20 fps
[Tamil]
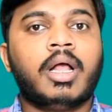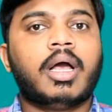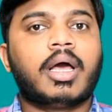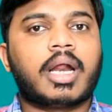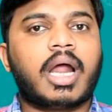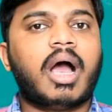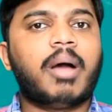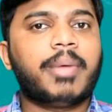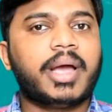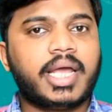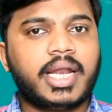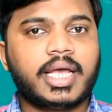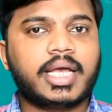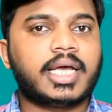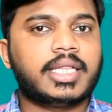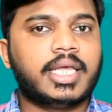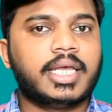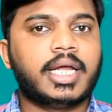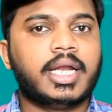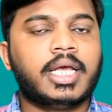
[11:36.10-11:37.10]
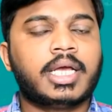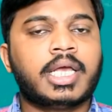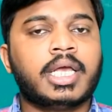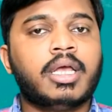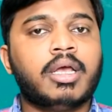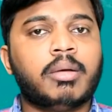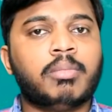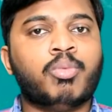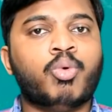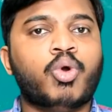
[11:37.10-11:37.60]
ராமாயண கதைகளுக்கு
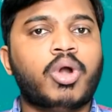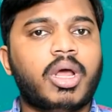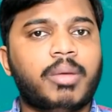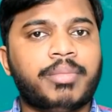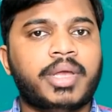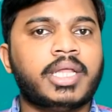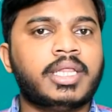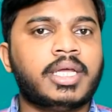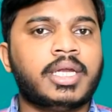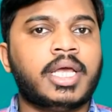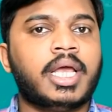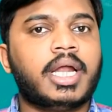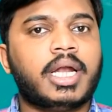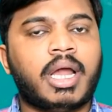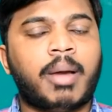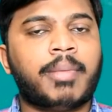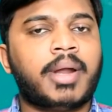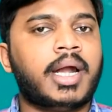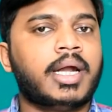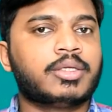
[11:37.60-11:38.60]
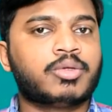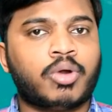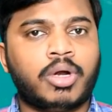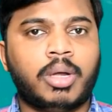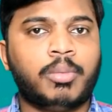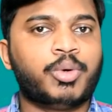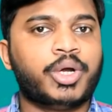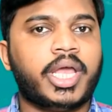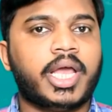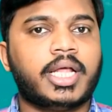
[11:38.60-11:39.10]
மூலம் எதுன்னு நம்மளால சொல்ல
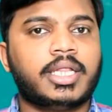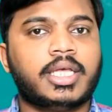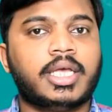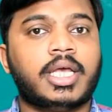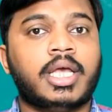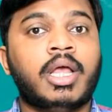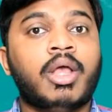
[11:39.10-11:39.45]
முடியாது